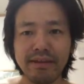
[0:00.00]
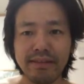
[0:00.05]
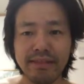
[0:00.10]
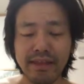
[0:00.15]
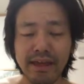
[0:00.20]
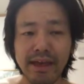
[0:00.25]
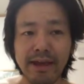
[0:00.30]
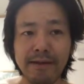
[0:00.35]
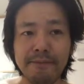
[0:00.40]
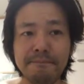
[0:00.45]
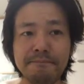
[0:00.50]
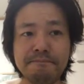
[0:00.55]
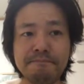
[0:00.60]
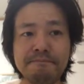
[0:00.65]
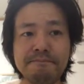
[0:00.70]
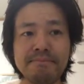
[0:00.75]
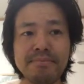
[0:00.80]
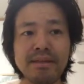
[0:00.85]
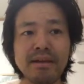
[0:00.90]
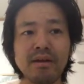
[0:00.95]
で、
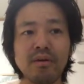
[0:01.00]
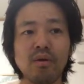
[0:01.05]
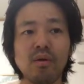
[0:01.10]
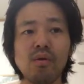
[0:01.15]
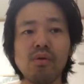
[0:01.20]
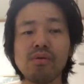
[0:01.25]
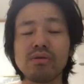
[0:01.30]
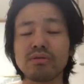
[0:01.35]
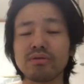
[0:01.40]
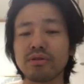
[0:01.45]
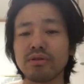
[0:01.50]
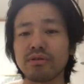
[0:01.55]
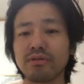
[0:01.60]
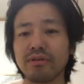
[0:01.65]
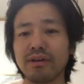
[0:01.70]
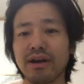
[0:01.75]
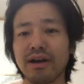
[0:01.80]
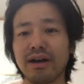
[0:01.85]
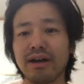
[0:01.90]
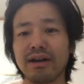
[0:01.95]
多くの
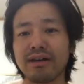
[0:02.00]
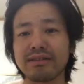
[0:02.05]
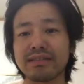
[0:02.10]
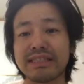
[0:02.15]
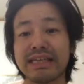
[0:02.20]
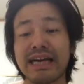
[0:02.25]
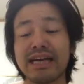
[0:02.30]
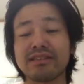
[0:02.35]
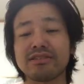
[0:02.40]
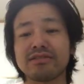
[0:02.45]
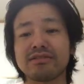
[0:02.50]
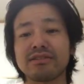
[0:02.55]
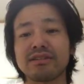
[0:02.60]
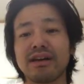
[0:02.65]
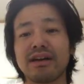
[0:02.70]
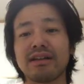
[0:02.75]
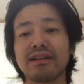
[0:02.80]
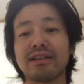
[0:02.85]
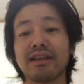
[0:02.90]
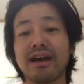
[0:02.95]
人がチャンス
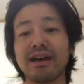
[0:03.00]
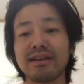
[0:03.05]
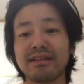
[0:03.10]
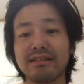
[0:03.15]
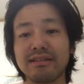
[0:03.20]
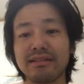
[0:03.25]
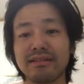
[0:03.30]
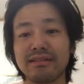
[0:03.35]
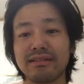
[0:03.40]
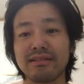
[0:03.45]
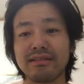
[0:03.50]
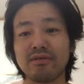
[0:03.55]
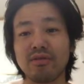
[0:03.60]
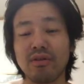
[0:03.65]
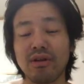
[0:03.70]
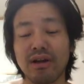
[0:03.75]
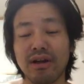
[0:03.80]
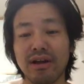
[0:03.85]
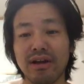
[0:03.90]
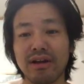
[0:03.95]
がないと
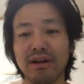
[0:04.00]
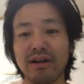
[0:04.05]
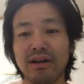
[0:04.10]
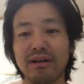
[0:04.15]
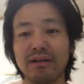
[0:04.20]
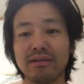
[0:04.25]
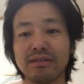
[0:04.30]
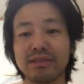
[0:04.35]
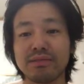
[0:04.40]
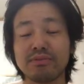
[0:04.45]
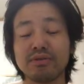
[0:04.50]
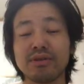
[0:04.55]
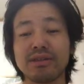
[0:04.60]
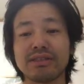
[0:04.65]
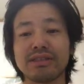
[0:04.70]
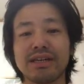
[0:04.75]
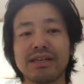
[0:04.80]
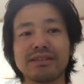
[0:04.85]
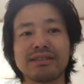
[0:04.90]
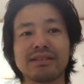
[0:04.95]
か、自分には
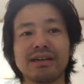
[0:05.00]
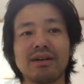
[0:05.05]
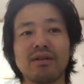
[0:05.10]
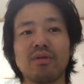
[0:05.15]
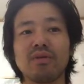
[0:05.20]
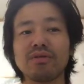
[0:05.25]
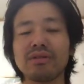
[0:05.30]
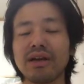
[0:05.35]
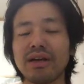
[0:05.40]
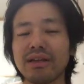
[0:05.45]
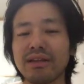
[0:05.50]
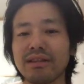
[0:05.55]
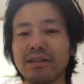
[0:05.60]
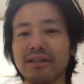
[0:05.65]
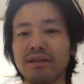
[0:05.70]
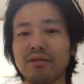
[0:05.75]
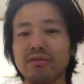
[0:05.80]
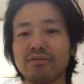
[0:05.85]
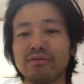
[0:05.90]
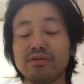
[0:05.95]
チャンスが来ないっ
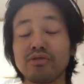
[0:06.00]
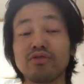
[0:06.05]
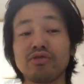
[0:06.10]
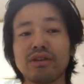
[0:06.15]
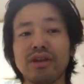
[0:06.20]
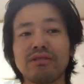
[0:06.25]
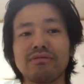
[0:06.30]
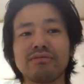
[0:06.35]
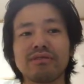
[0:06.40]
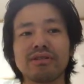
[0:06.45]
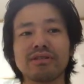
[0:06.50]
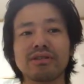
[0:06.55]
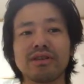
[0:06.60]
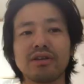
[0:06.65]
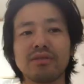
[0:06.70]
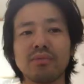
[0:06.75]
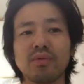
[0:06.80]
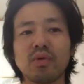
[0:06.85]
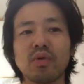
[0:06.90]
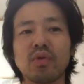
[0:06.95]
てよく言ってるんです
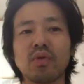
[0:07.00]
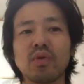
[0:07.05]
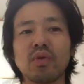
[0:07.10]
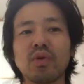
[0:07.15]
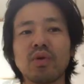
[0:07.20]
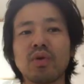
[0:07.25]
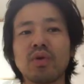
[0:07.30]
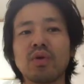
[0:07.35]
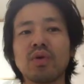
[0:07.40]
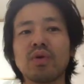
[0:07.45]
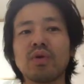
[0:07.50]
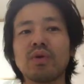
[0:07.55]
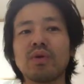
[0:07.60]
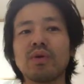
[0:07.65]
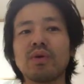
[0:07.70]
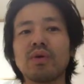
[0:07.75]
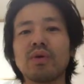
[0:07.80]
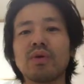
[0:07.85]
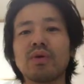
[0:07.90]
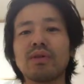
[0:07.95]
けども、
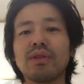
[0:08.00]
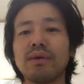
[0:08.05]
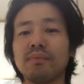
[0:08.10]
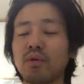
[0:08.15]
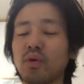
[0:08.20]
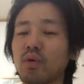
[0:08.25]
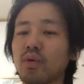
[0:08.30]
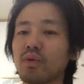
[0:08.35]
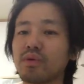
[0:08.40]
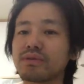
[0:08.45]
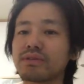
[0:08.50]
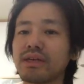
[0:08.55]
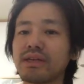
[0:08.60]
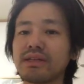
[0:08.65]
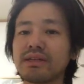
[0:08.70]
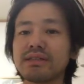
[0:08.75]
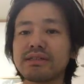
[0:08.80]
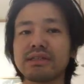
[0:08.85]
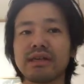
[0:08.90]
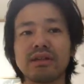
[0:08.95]
でも
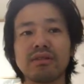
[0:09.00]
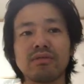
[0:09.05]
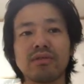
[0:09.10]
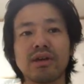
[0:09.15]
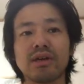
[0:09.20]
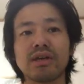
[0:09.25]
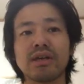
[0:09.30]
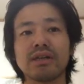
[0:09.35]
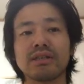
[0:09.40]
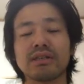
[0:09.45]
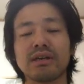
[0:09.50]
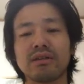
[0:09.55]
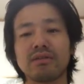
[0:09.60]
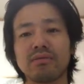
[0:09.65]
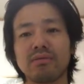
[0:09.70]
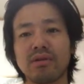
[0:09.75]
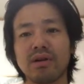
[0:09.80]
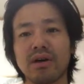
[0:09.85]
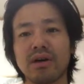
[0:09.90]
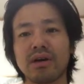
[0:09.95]
仙人さんとか平さん
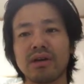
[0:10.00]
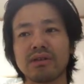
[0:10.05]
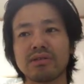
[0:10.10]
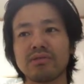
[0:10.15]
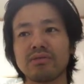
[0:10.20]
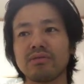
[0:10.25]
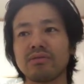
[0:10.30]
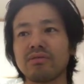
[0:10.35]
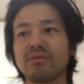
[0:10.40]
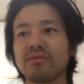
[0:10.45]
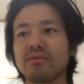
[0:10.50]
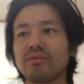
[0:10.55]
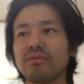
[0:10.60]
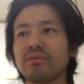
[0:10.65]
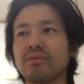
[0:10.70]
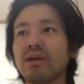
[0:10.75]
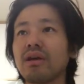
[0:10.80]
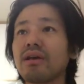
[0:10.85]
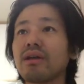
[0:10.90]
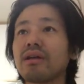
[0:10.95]
とかその
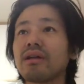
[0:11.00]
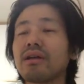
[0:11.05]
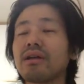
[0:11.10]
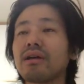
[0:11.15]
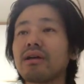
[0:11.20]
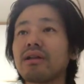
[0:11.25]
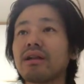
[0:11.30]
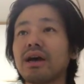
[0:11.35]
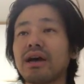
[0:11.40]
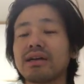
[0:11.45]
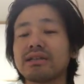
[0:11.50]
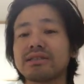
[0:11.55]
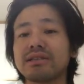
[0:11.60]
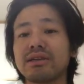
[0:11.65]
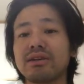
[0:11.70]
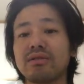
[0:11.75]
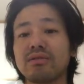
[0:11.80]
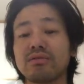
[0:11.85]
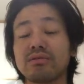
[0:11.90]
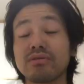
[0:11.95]
ね何
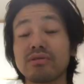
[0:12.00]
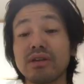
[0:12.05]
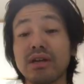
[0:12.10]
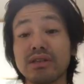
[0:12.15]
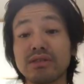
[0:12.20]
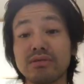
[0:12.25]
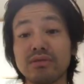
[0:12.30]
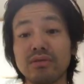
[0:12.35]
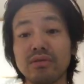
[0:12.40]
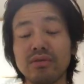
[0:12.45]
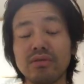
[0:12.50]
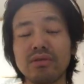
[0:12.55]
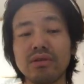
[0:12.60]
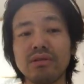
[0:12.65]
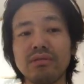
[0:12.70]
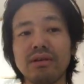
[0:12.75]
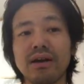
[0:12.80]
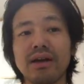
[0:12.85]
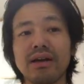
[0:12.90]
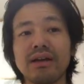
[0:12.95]
千億クラスの人っ
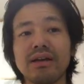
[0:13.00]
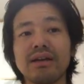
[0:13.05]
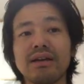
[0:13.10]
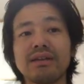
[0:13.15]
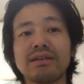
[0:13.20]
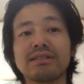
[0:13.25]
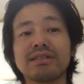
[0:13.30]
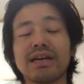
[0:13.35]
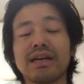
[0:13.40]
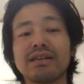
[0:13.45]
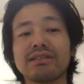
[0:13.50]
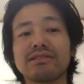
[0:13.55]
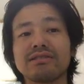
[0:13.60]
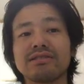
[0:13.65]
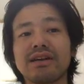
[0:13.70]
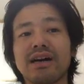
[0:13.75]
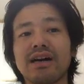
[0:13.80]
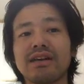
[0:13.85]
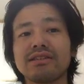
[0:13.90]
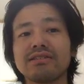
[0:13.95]
ていうのは
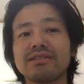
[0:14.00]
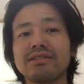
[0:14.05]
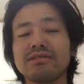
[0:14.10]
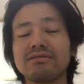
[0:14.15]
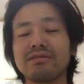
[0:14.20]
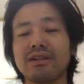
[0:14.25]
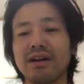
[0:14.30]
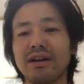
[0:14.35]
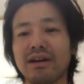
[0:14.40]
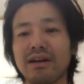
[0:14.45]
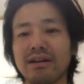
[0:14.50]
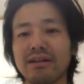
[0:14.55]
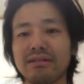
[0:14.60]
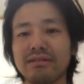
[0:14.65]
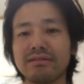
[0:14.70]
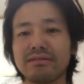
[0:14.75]
チャンスがありすぎるから、